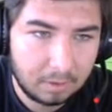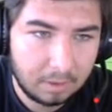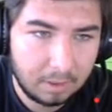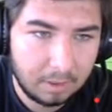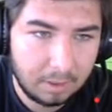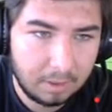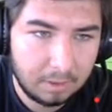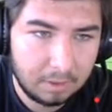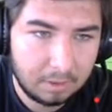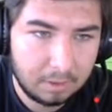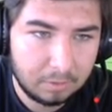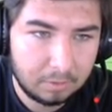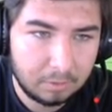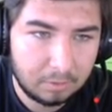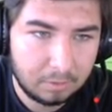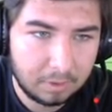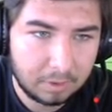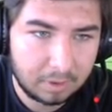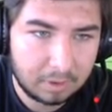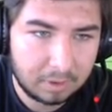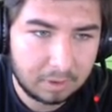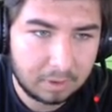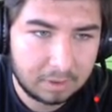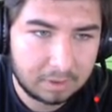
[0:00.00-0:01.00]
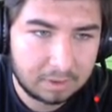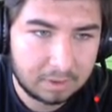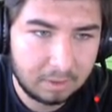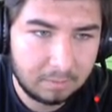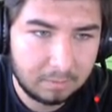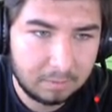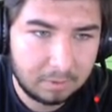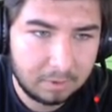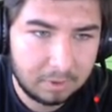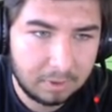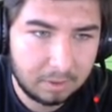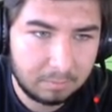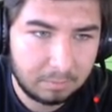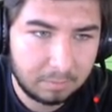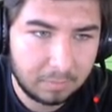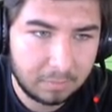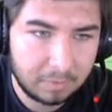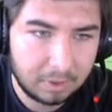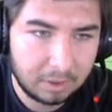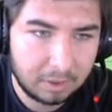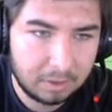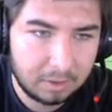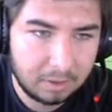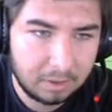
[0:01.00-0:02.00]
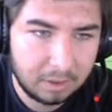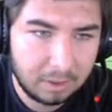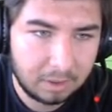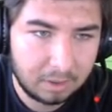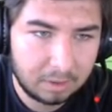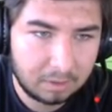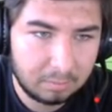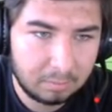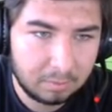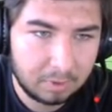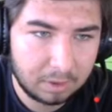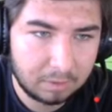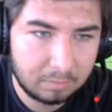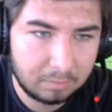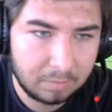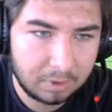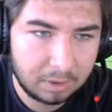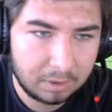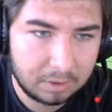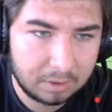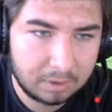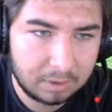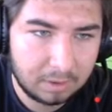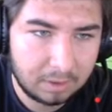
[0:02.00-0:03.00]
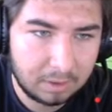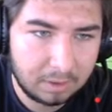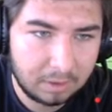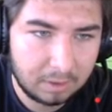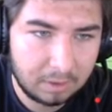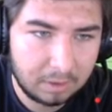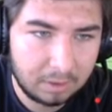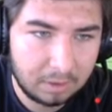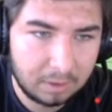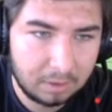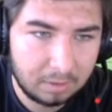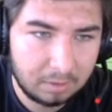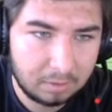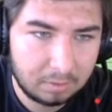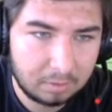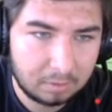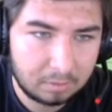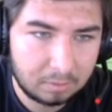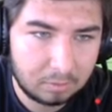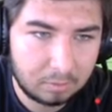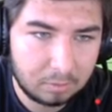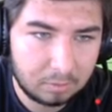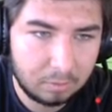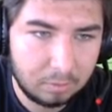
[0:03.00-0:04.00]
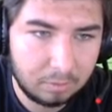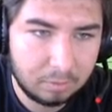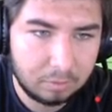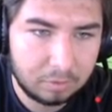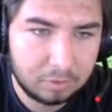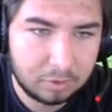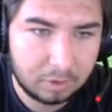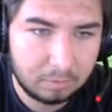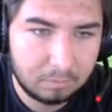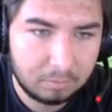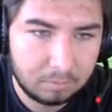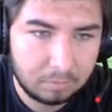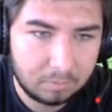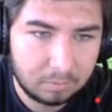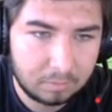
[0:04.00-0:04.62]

50 doların hesabını yapmadan direkt pat pat her yere koyacağım.